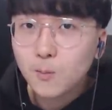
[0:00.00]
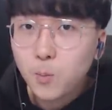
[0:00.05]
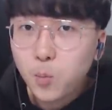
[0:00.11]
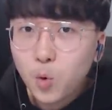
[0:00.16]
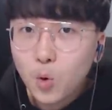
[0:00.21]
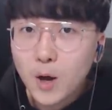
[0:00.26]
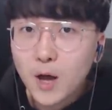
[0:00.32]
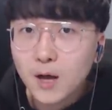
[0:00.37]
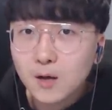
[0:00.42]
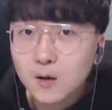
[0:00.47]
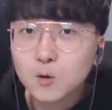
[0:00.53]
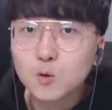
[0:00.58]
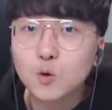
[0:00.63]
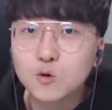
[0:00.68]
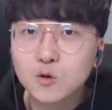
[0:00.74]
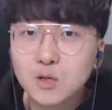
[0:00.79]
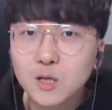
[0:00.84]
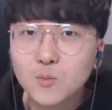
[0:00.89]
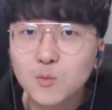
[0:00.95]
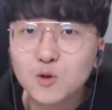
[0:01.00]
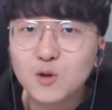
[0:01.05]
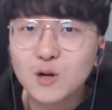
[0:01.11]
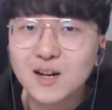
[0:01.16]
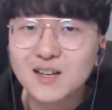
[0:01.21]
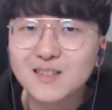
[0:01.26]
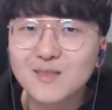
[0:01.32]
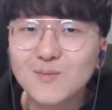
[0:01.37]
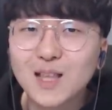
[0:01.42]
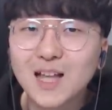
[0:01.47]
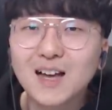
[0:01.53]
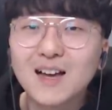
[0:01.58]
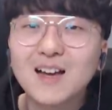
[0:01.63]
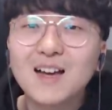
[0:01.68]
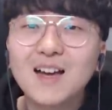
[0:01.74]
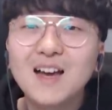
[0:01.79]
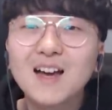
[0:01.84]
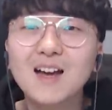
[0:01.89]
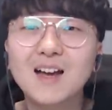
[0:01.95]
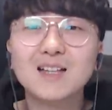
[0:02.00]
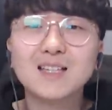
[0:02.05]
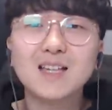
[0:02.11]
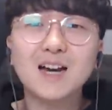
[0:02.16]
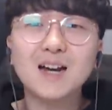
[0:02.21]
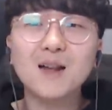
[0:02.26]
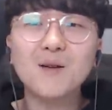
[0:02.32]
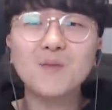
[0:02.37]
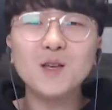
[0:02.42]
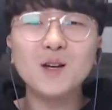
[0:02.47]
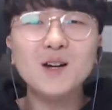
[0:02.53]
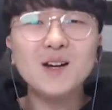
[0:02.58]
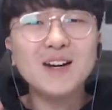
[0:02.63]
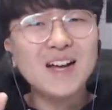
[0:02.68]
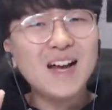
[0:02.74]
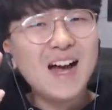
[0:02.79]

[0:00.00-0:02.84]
포에 도전해보도록 하겠습니다. 자 그럼 여러분들